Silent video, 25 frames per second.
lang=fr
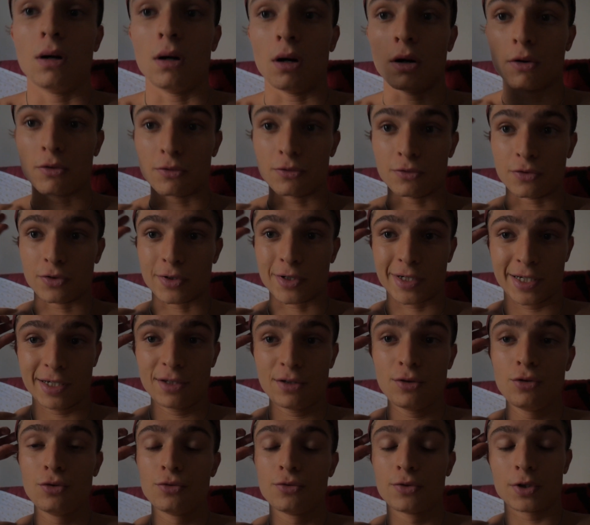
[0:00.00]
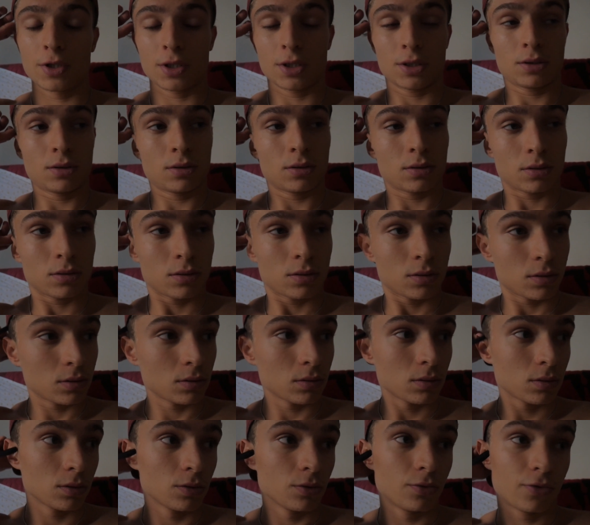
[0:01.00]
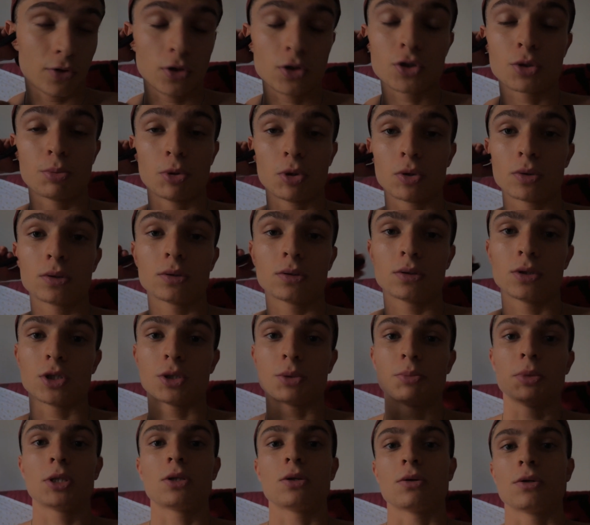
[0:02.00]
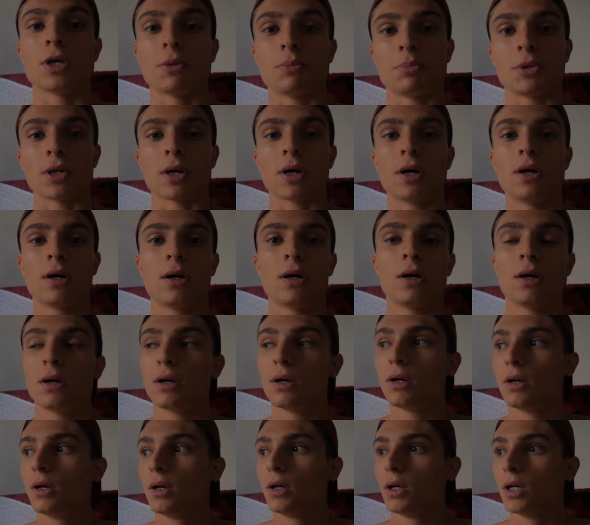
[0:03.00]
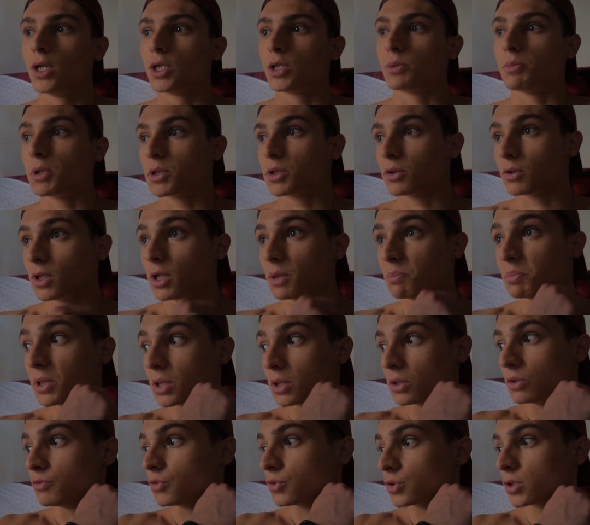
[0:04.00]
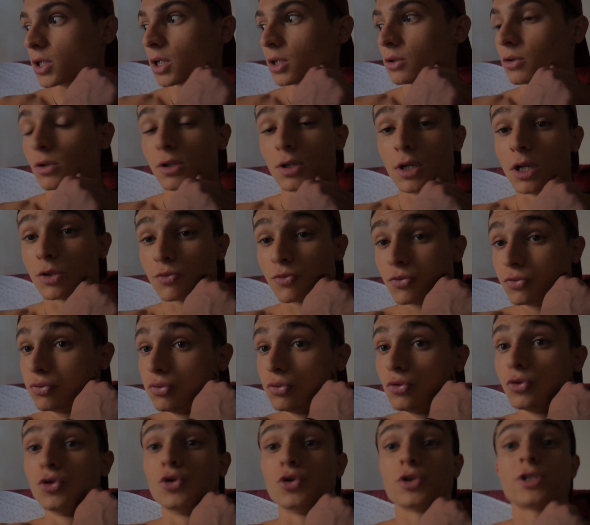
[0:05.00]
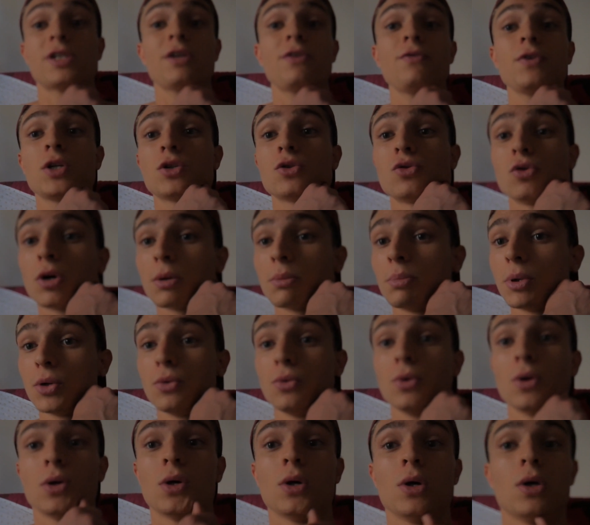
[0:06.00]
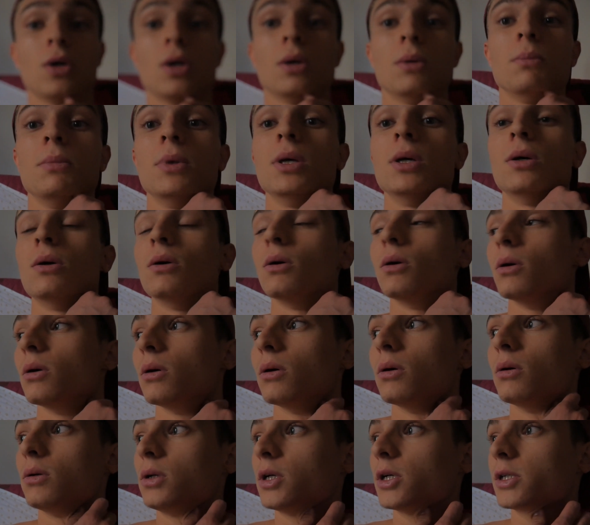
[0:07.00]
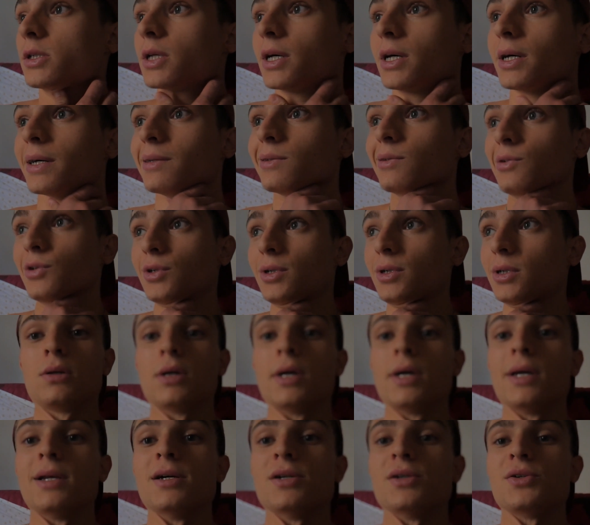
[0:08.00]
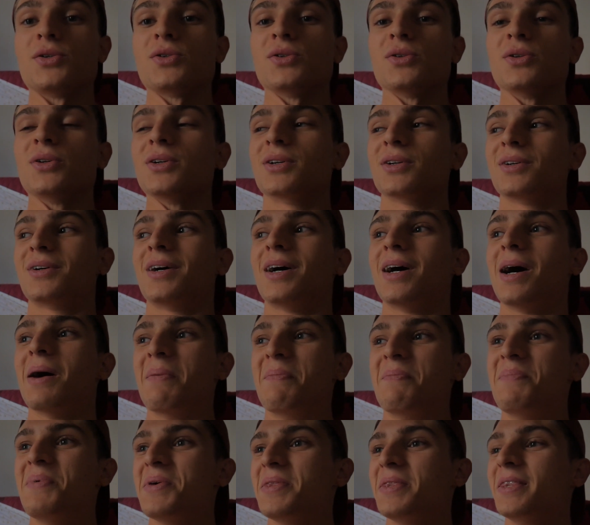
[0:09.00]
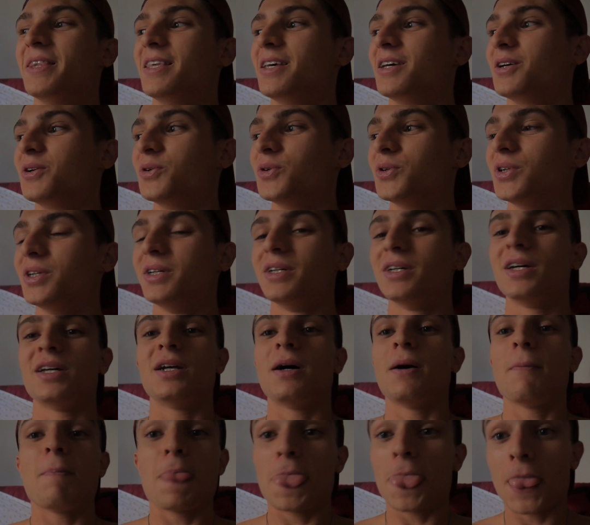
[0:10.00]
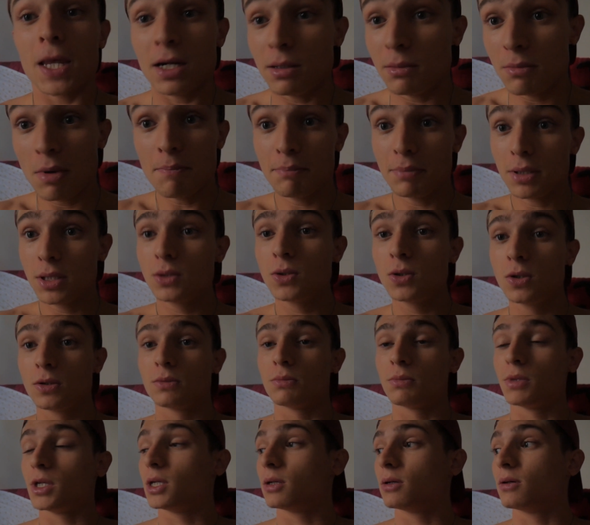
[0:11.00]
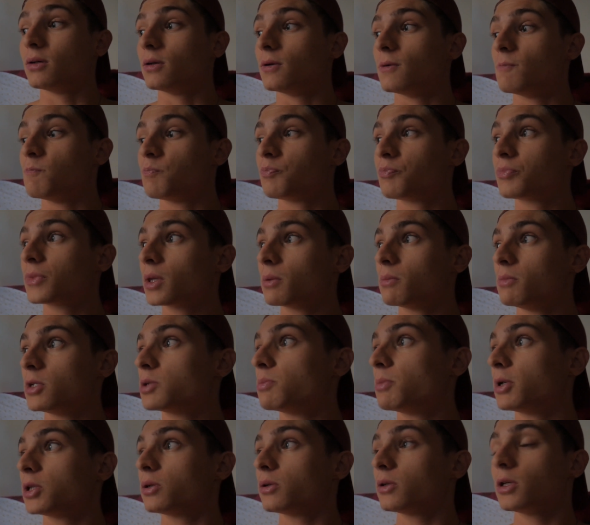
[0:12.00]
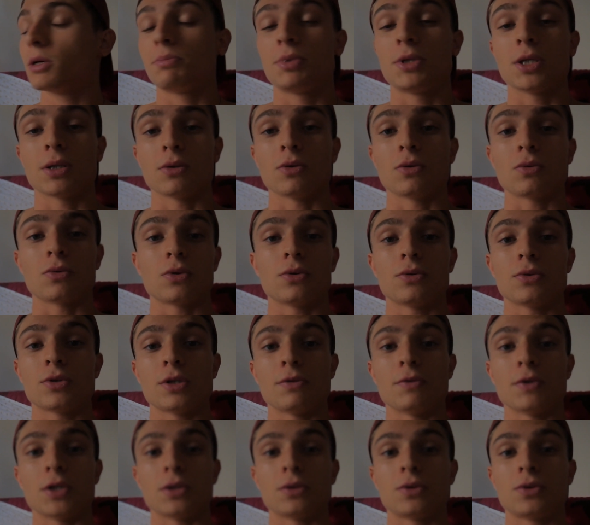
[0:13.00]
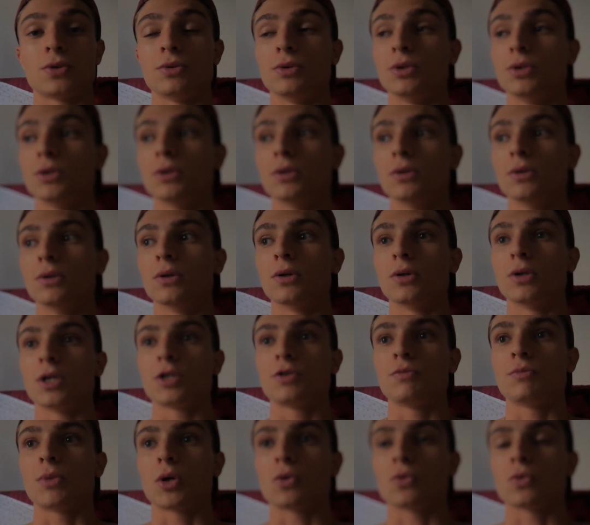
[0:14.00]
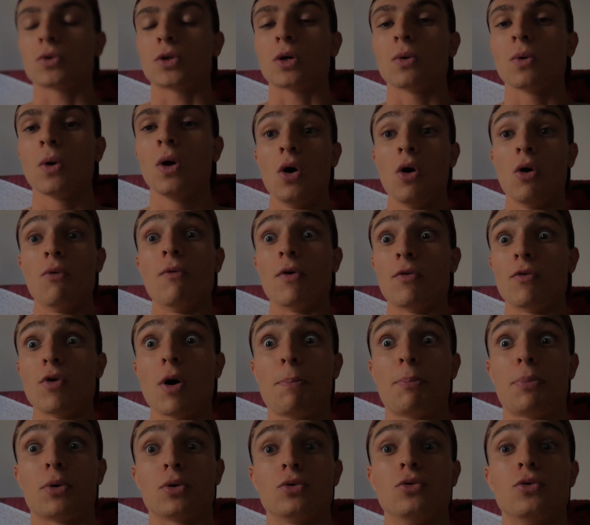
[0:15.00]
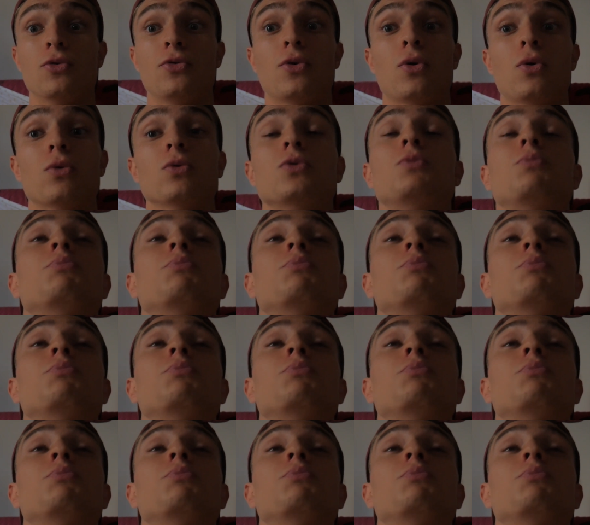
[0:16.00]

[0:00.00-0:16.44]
En vrai de vrai, franchement, je m'attendais à pire. Je m'attendais à pire niveau Straddle. La foule, je savais que je l'aurais pas eu. Mais euh, la Straddle, elle a genre à peine décollé. Elle a, elle a même pas hold, mais, euh, mais je m'attendais à pire. Donc euh, ça va, je suis relativement content. On va voir pour le front.